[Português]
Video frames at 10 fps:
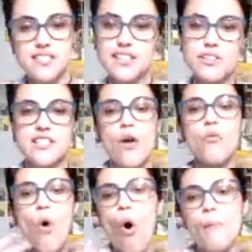Então, assim, é
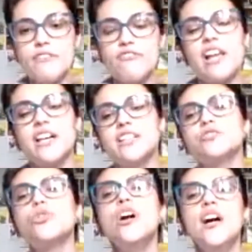um homem
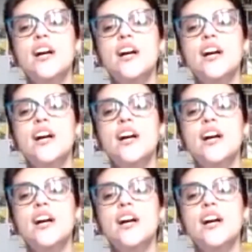falando